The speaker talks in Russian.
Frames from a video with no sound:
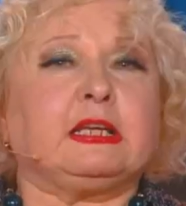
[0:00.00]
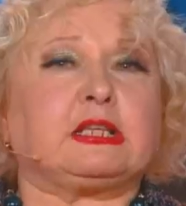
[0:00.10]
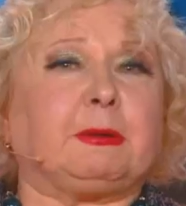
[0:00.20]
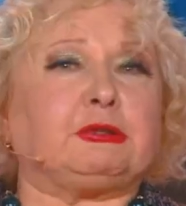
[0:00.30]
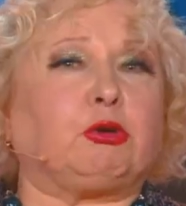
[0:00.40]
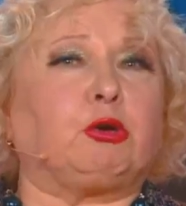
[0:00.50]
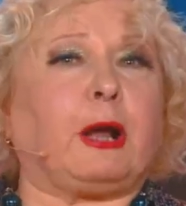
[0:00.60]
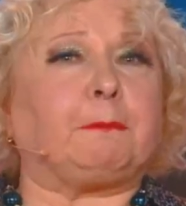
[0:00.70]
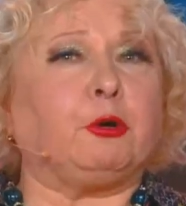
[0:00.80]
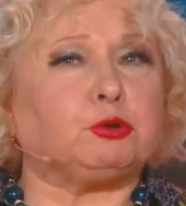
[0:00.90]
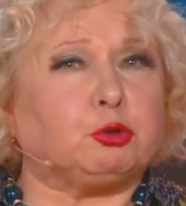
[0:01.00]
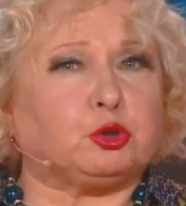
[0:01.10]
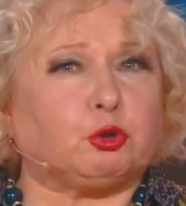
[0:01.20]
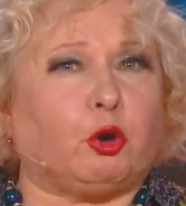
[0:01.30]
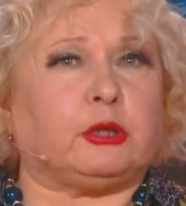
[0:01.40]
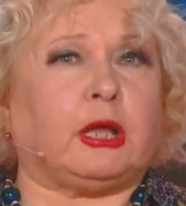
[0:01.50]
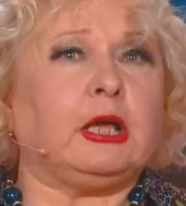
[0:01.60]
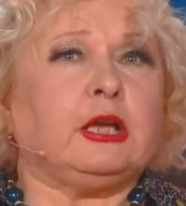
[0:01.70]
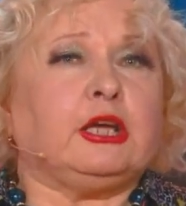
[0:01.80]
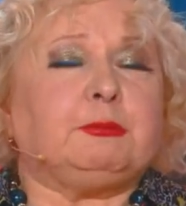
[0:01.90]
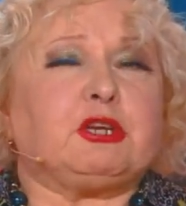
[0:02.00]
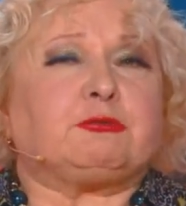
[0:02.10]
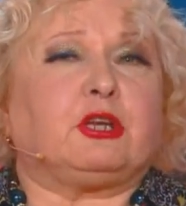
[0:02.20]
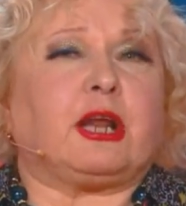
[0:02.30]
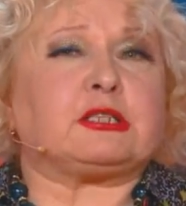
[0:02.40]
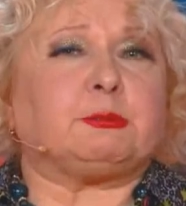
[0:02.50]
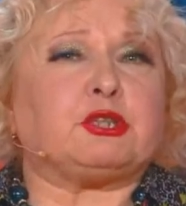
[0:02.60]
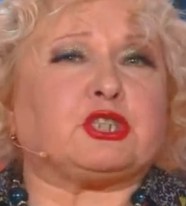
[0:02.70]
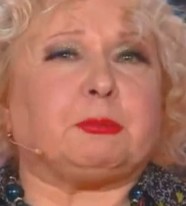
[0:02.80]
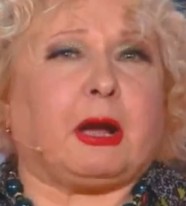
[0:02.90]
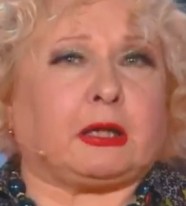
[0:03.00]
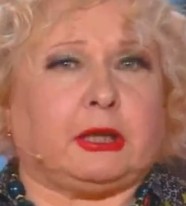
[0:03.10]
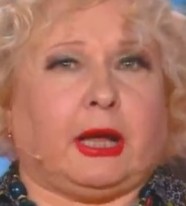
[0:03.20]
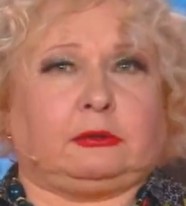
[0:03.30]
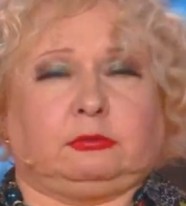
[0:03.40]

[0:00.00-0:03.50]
тебя на такую работу устроила, и месяц три раза больше, чем оклад.